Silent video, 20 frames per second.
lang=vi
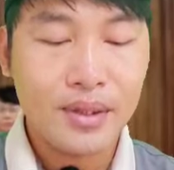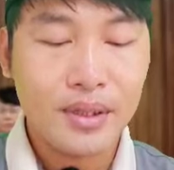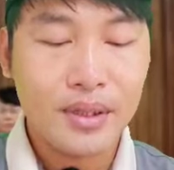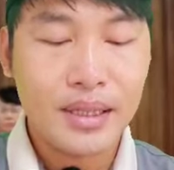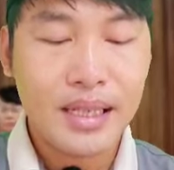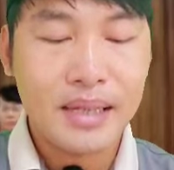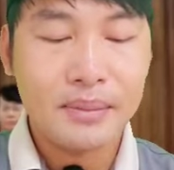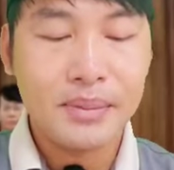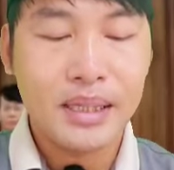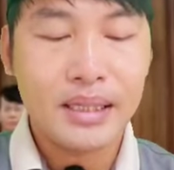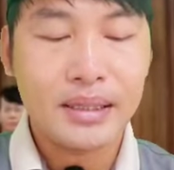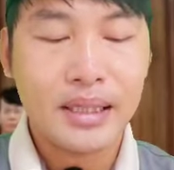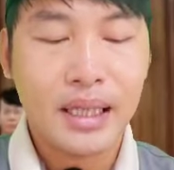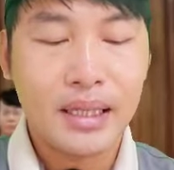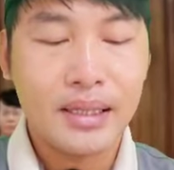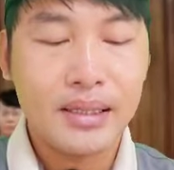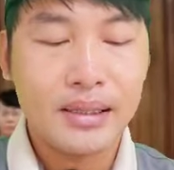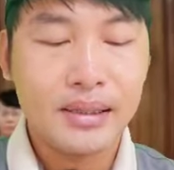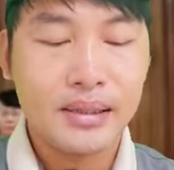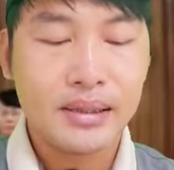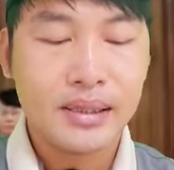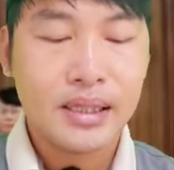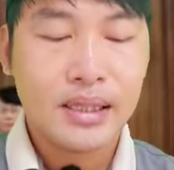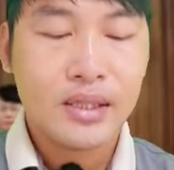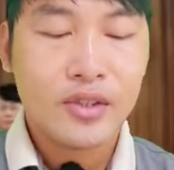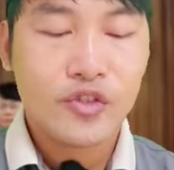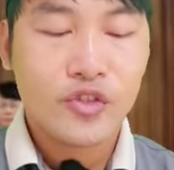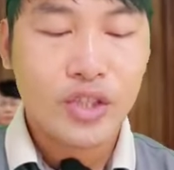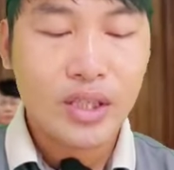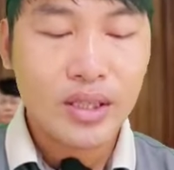chưa dám nghĩ tới
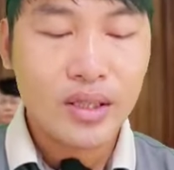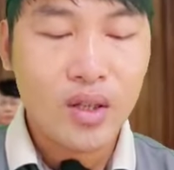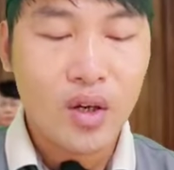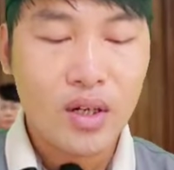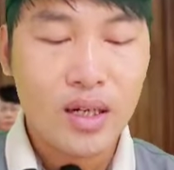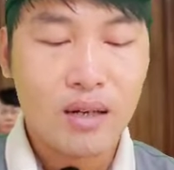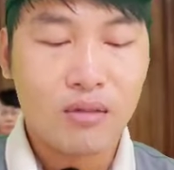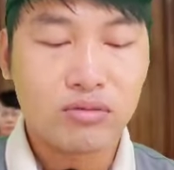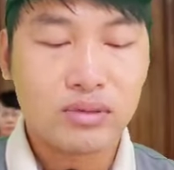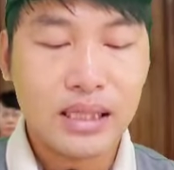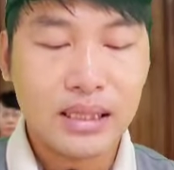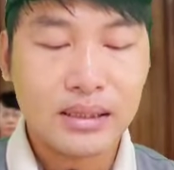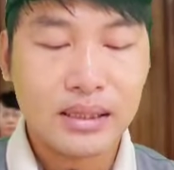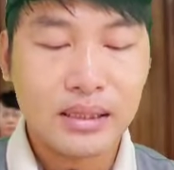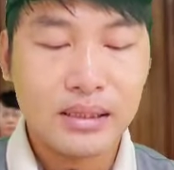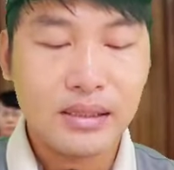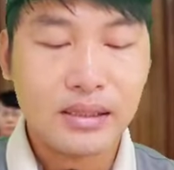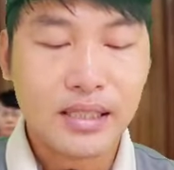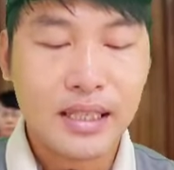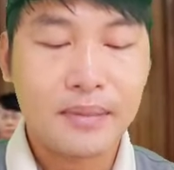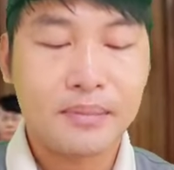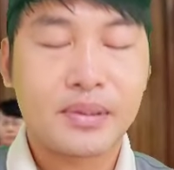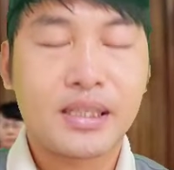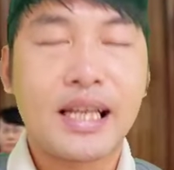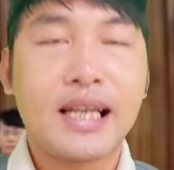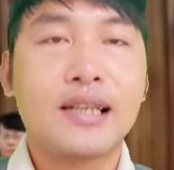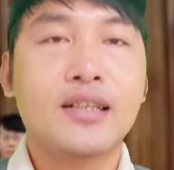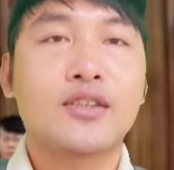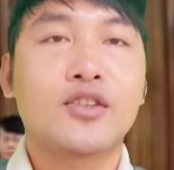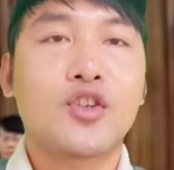xin hội đồng xét xử xem
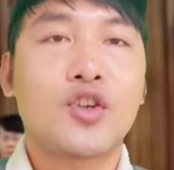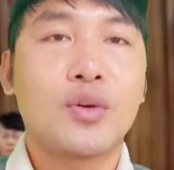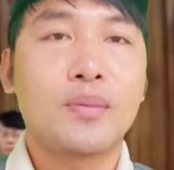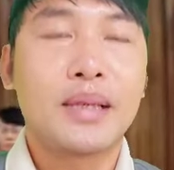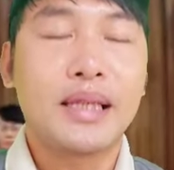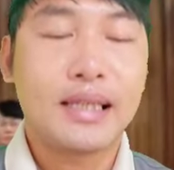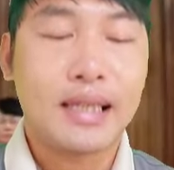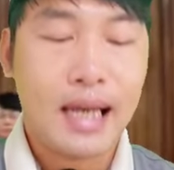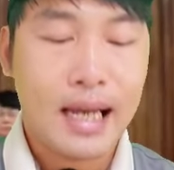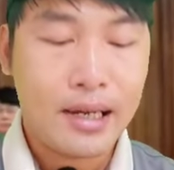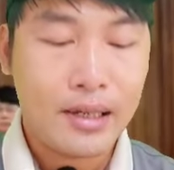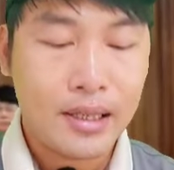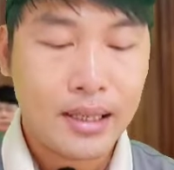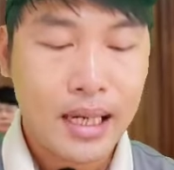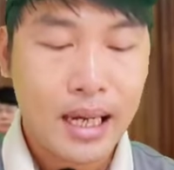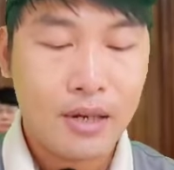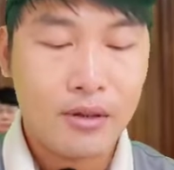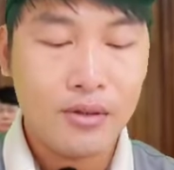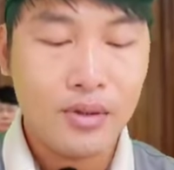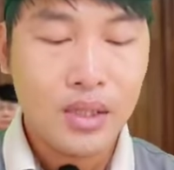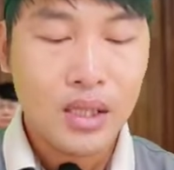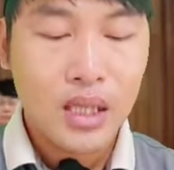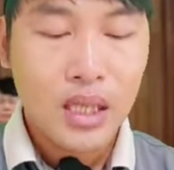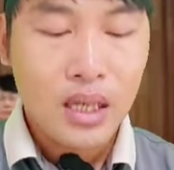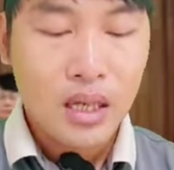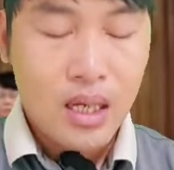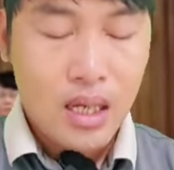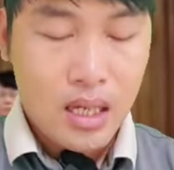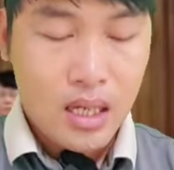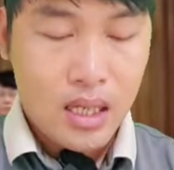xét cho bị cáo
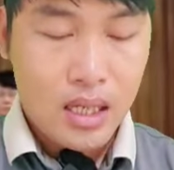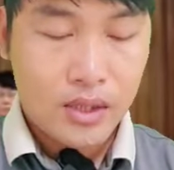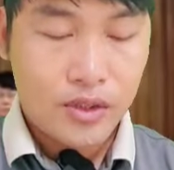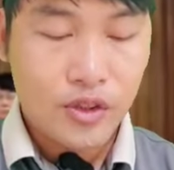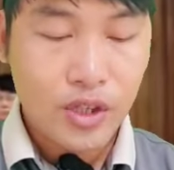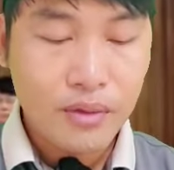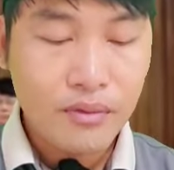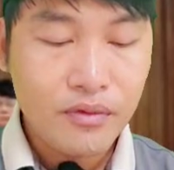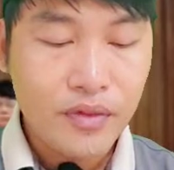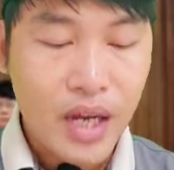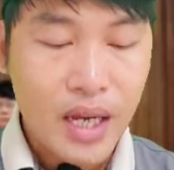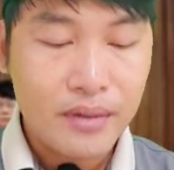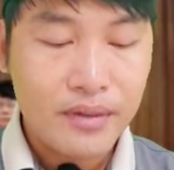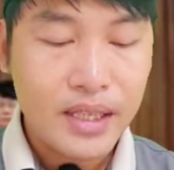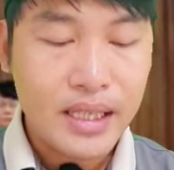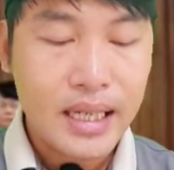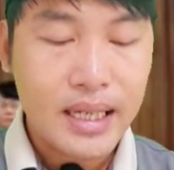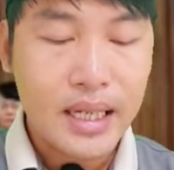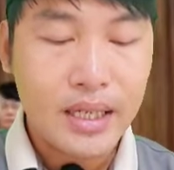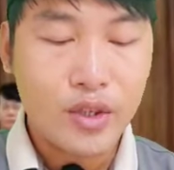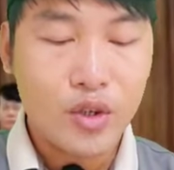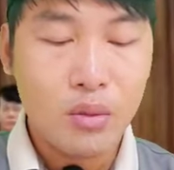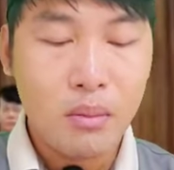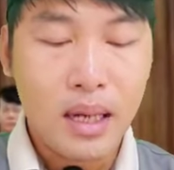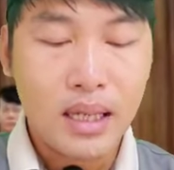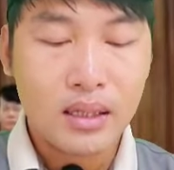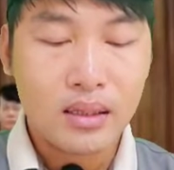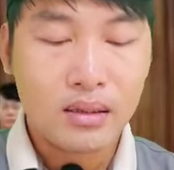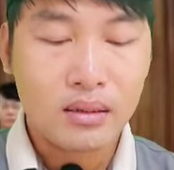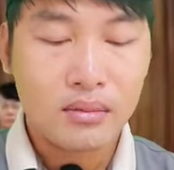à, sớm về với gia đình của
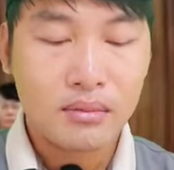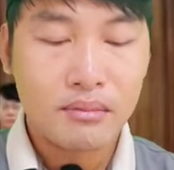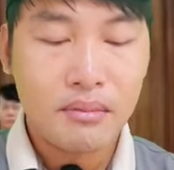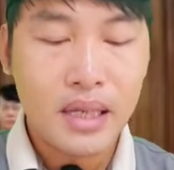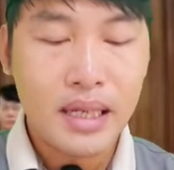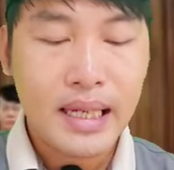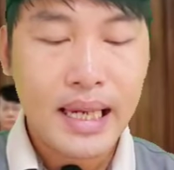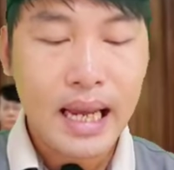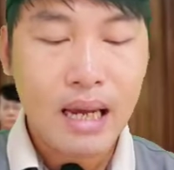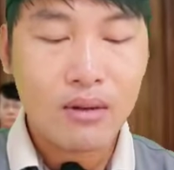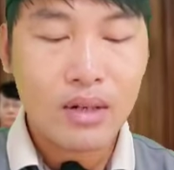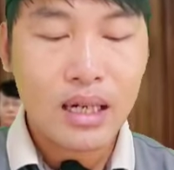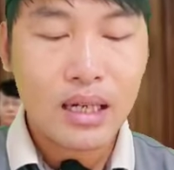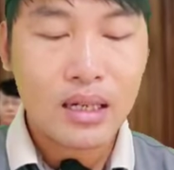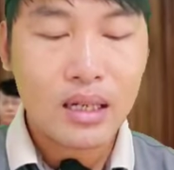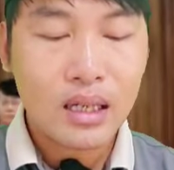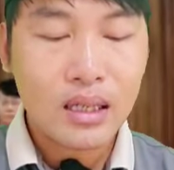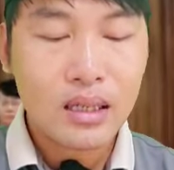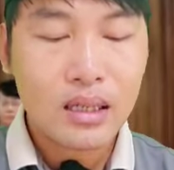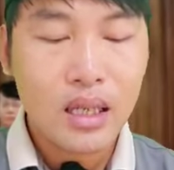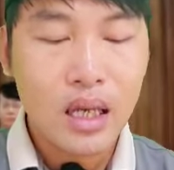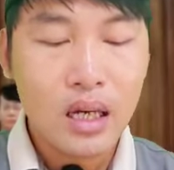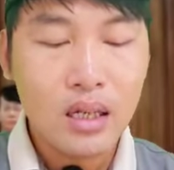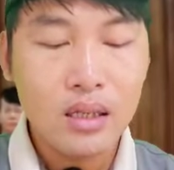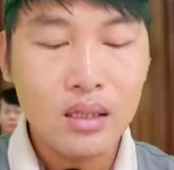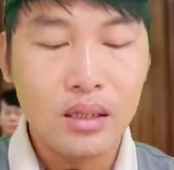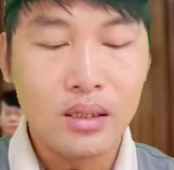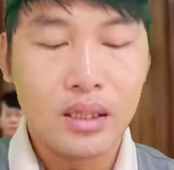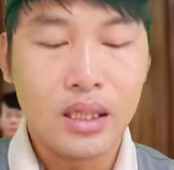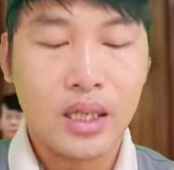mình bị cáo đã rất nhớ
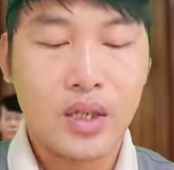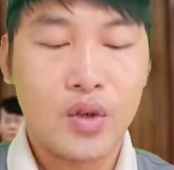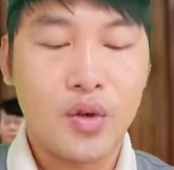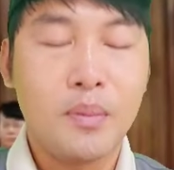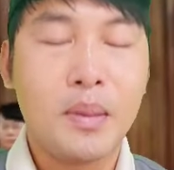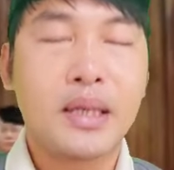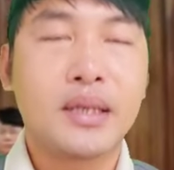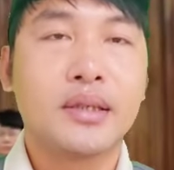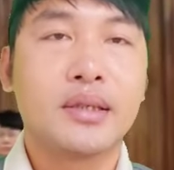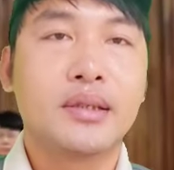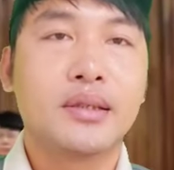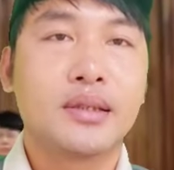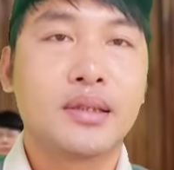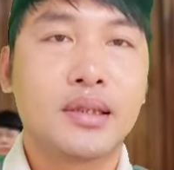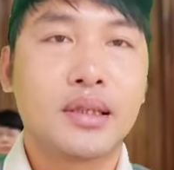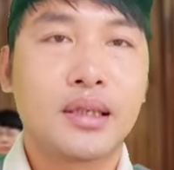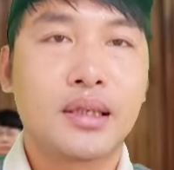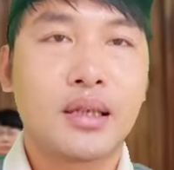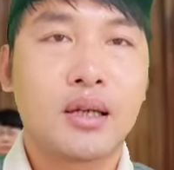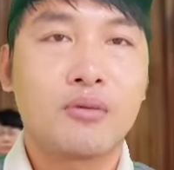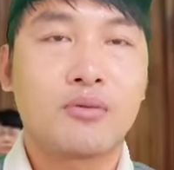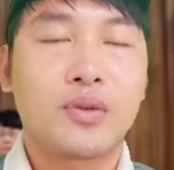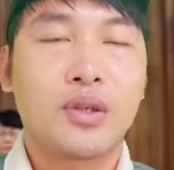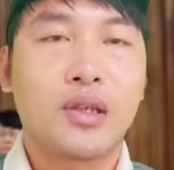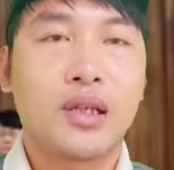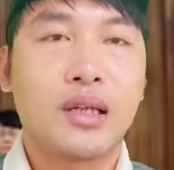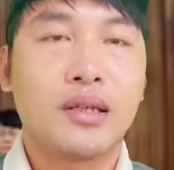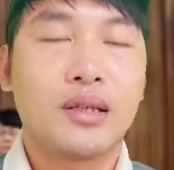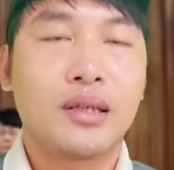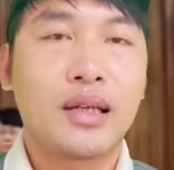người thân của mình Ngọc
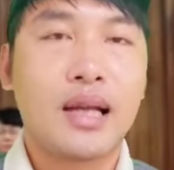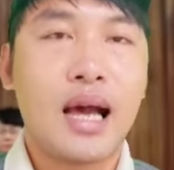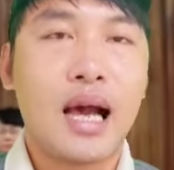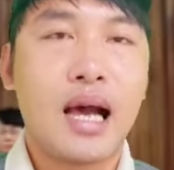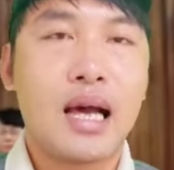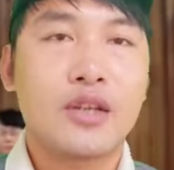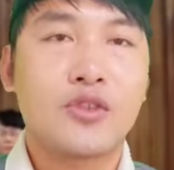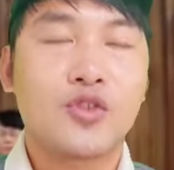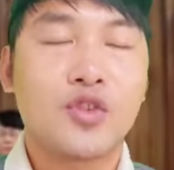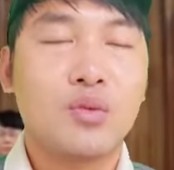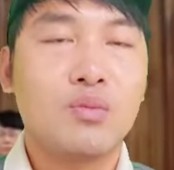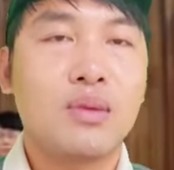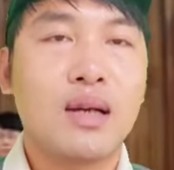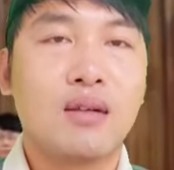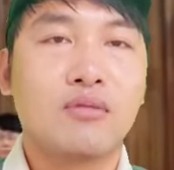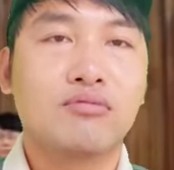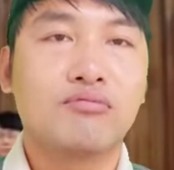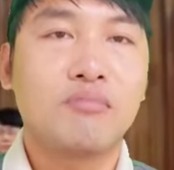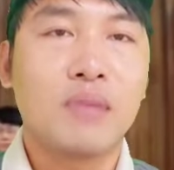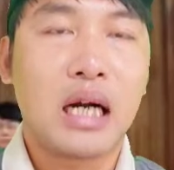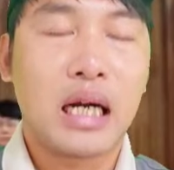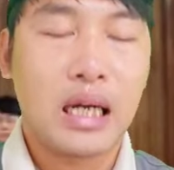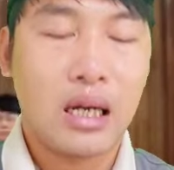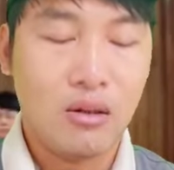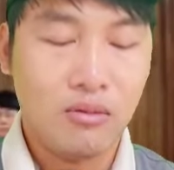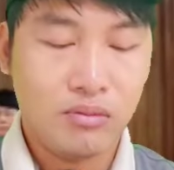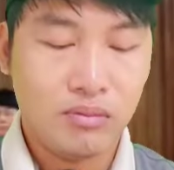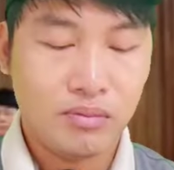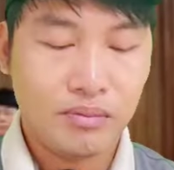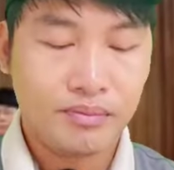Trinh đã xúc động bật
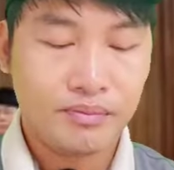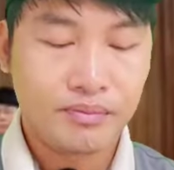khóc